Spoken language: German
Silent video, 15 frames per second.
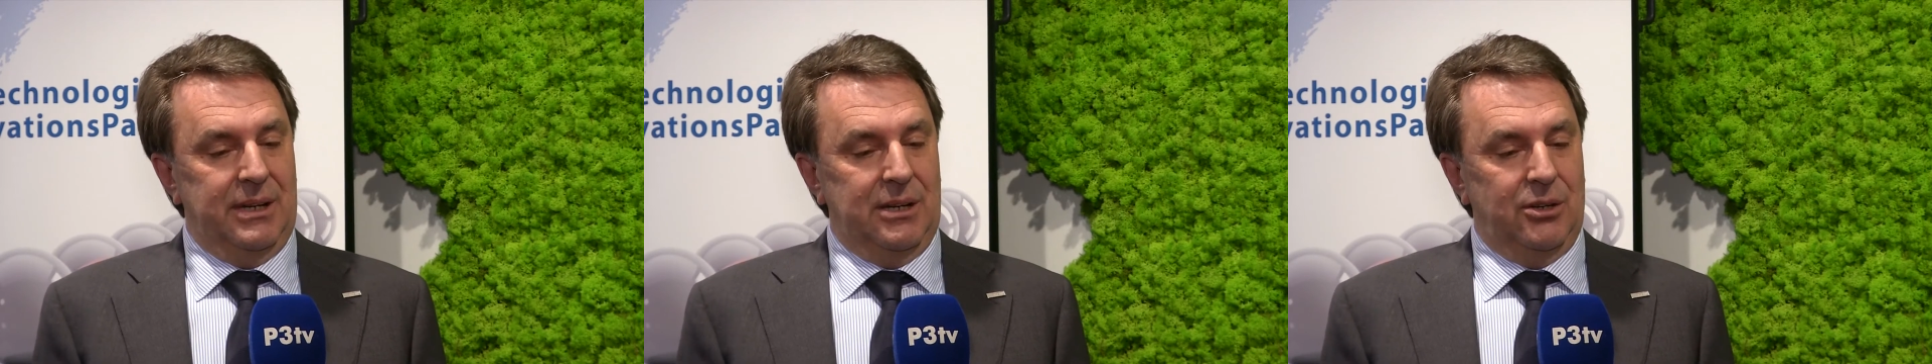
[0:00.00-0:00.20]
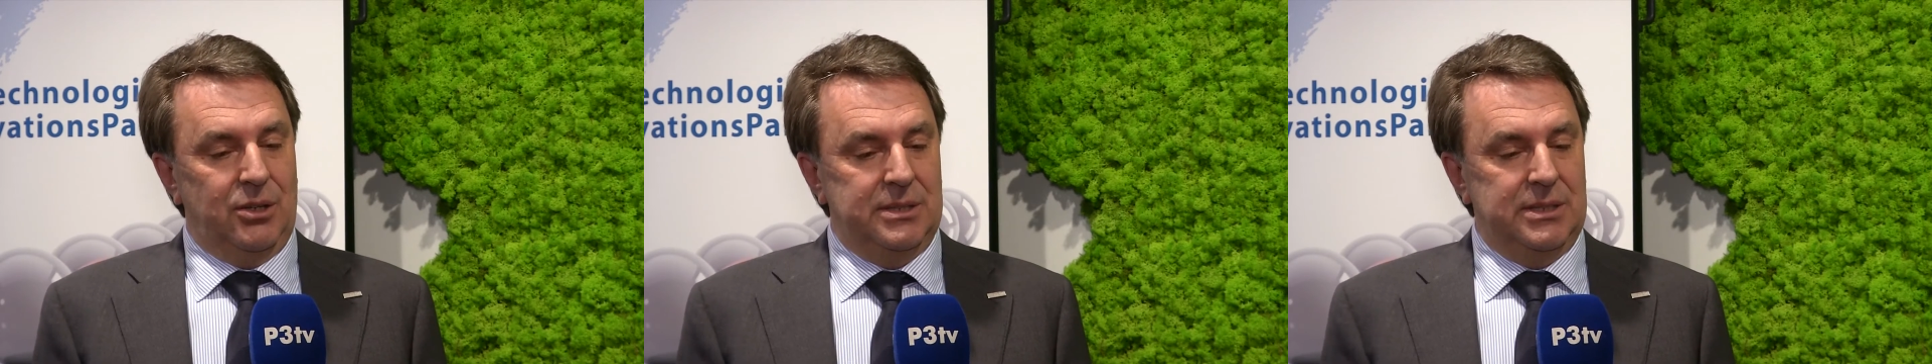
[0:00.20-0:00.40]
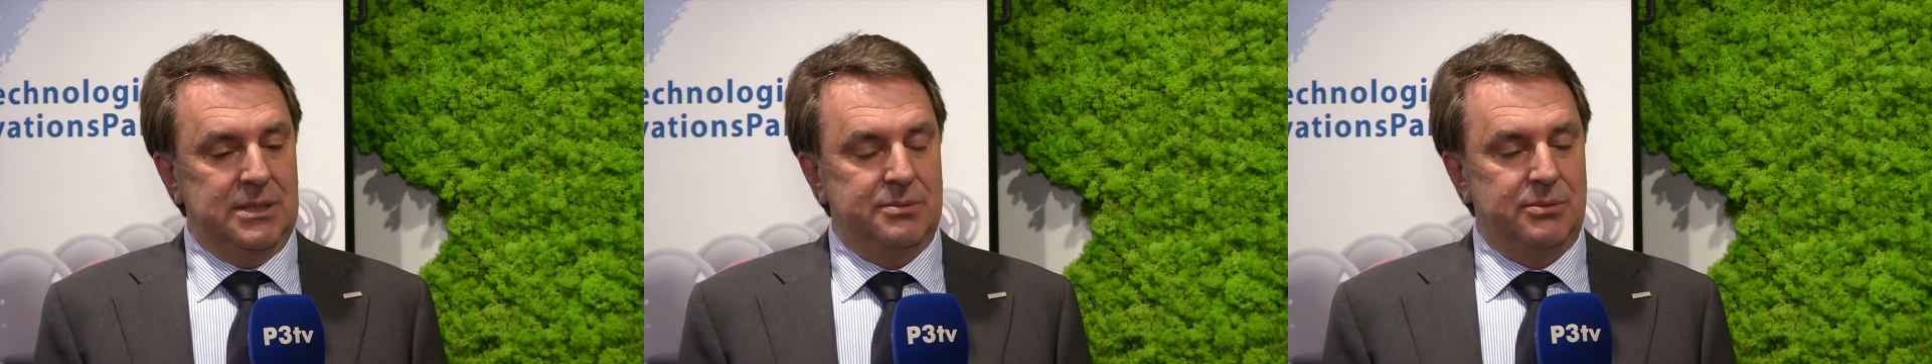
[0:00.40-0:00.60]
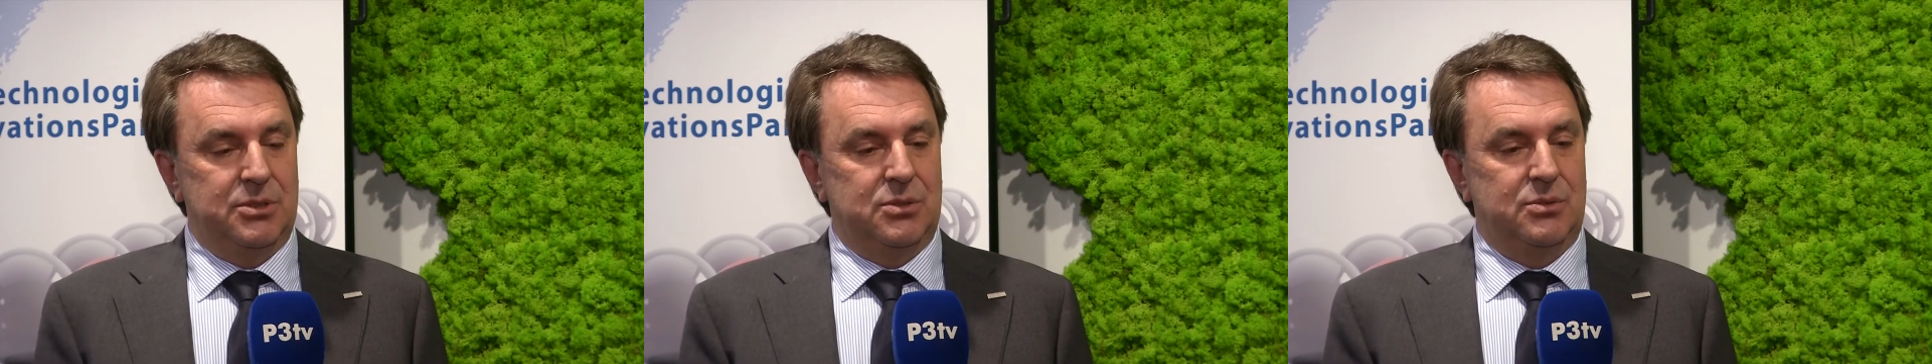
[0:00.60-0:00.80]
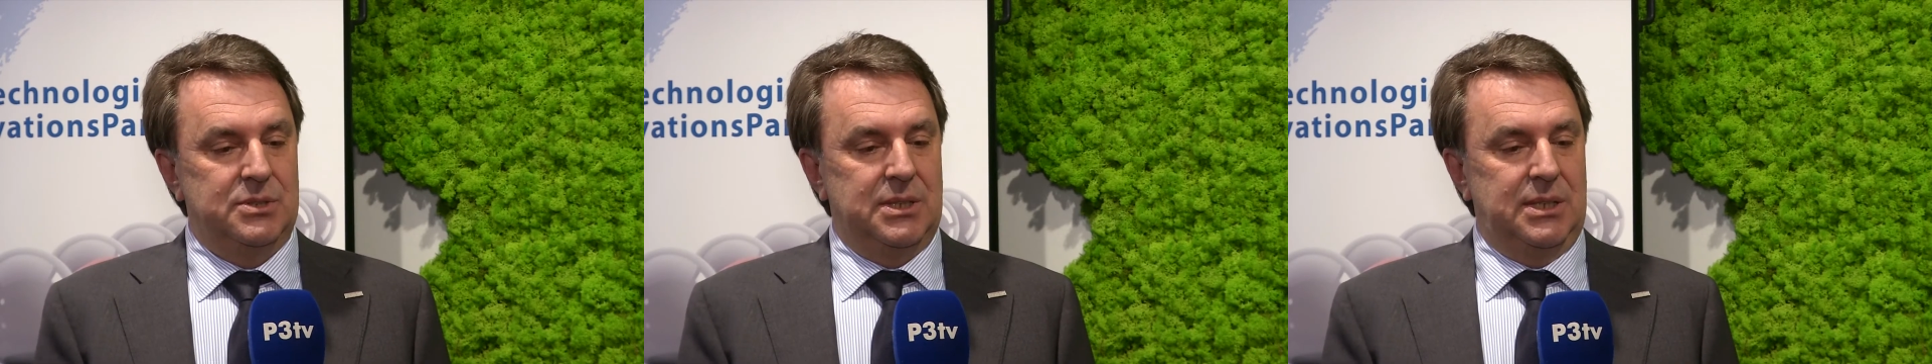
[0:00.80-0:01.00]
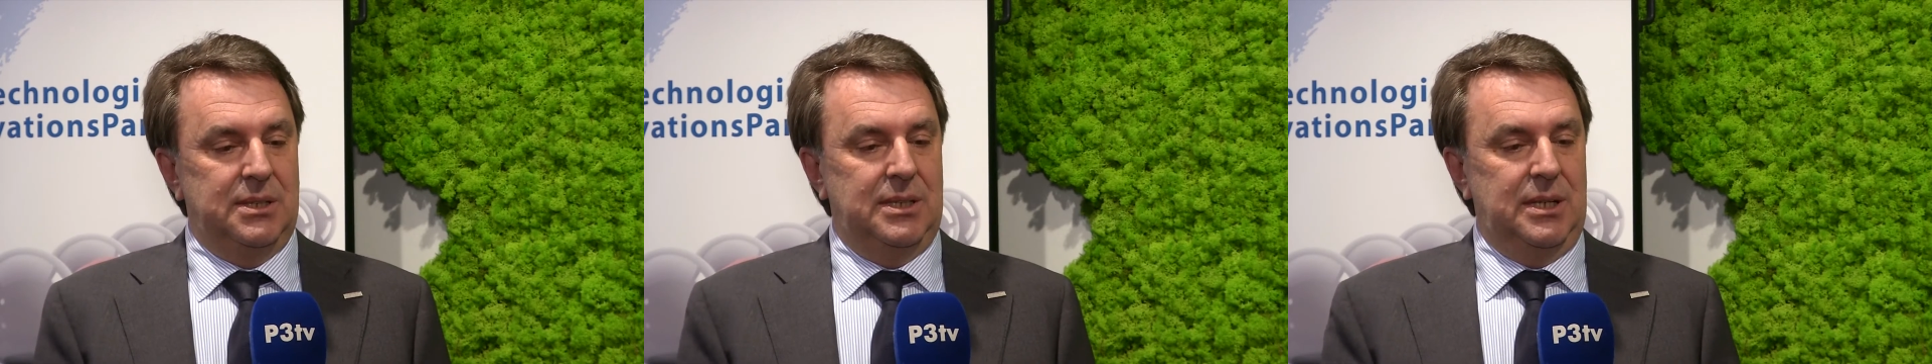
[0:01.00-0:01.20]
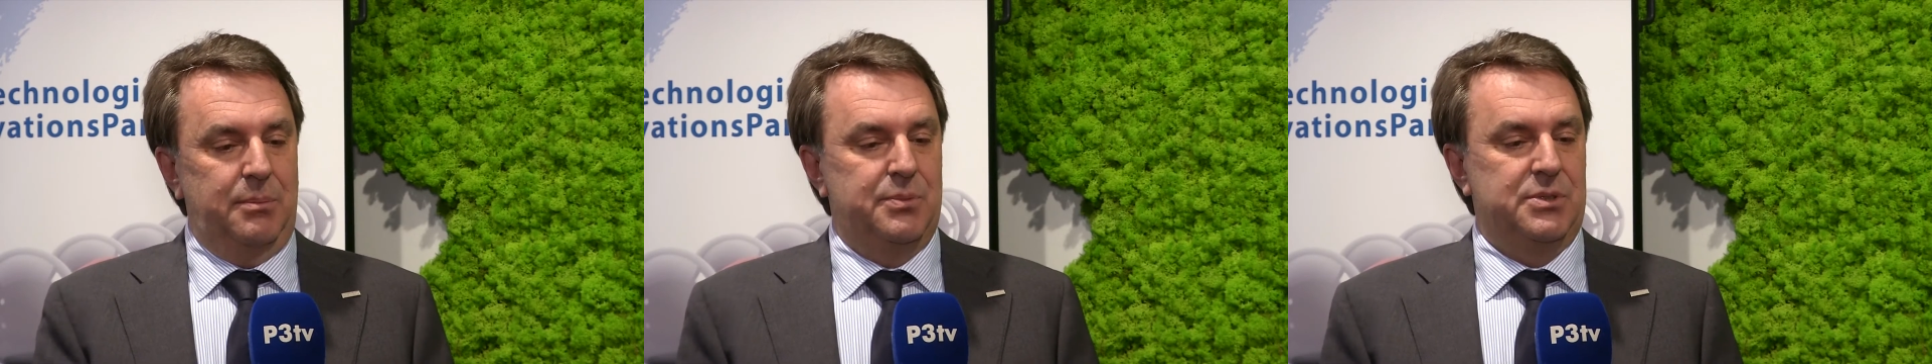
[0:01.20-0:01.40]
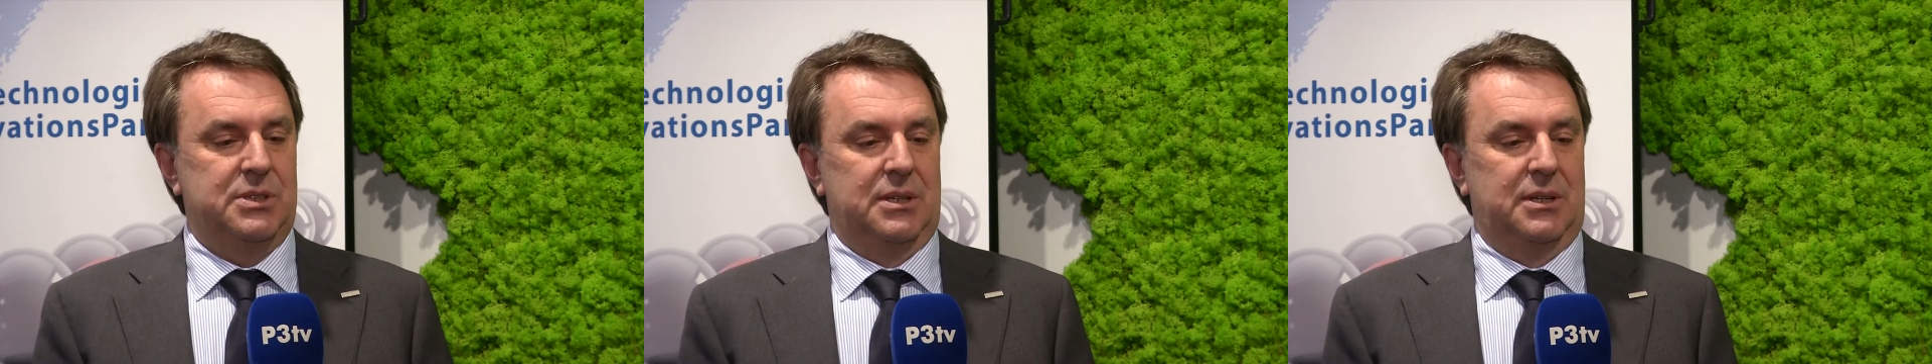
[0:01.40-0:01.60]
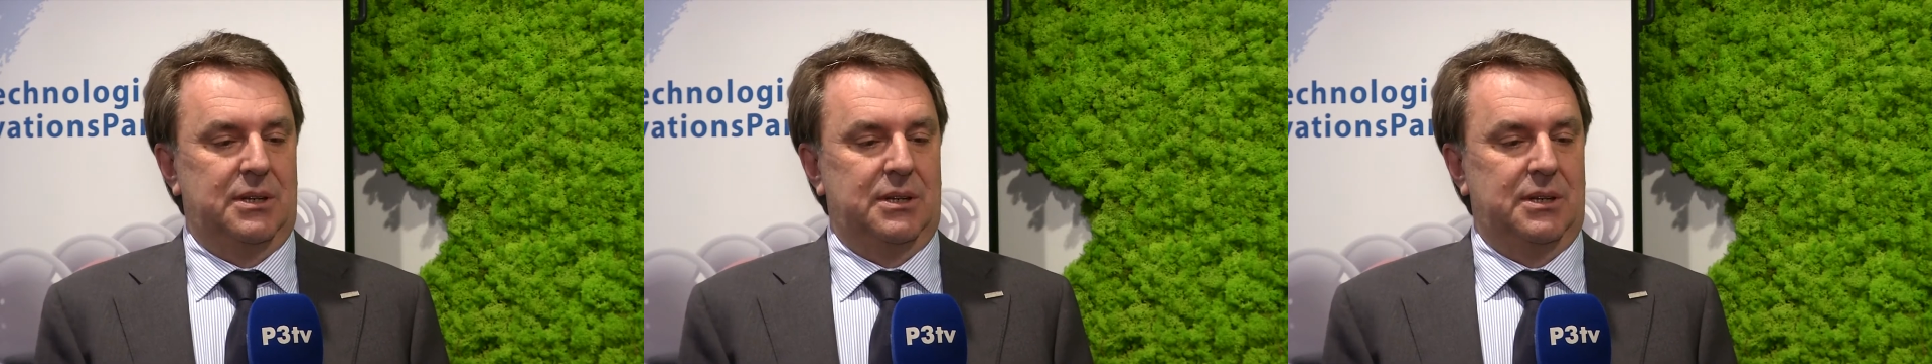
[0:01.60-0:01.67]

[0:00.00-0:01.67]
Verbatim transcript: genau das, was unsere Tipps äh,